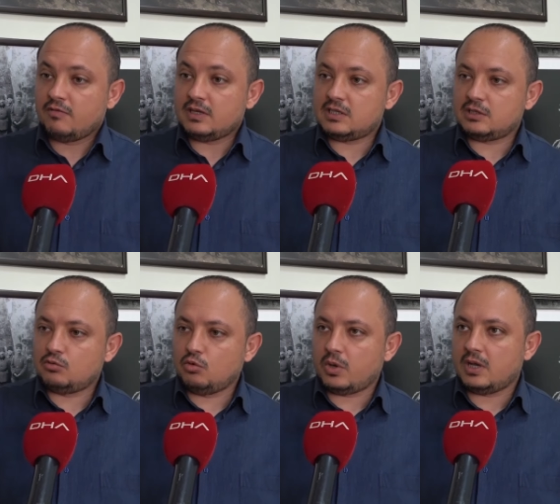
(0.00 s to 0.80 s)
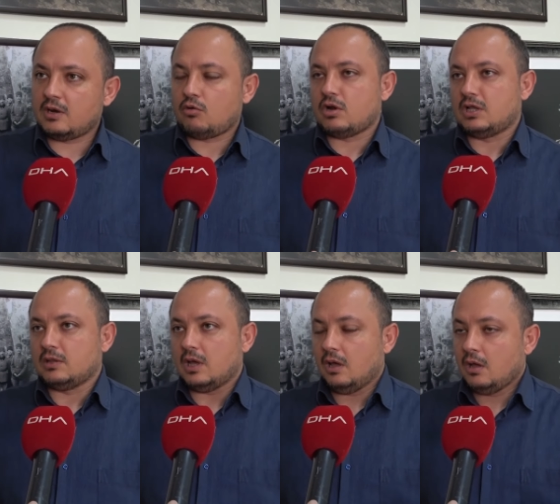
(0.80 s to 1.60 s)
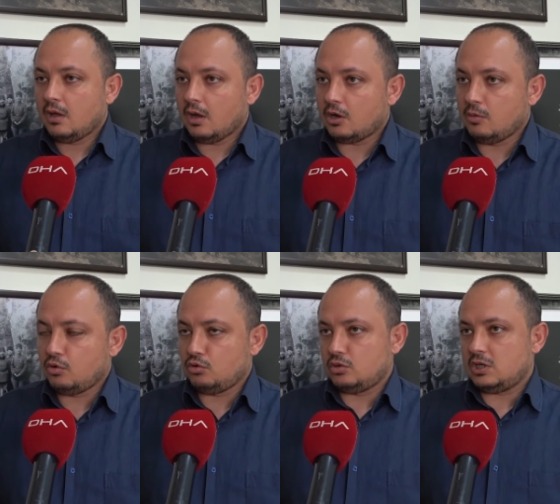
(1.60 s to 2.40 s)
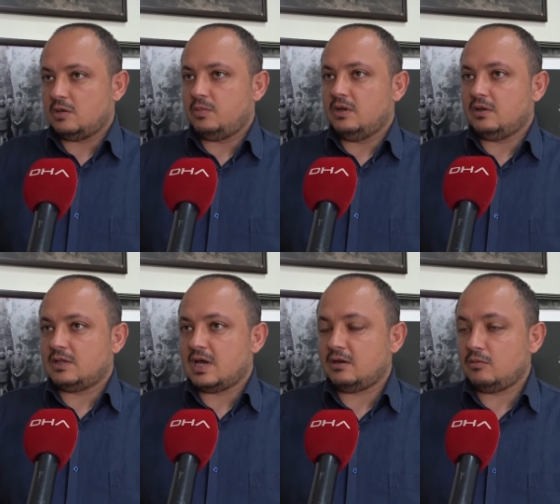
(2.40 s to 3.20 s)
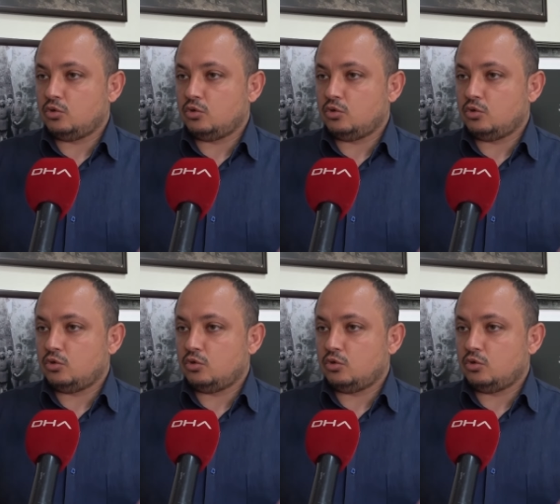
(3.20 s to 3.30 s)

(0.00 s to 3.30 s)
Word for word: ve Settül Bayır'a oranla Arıburnu'ndaki birlikler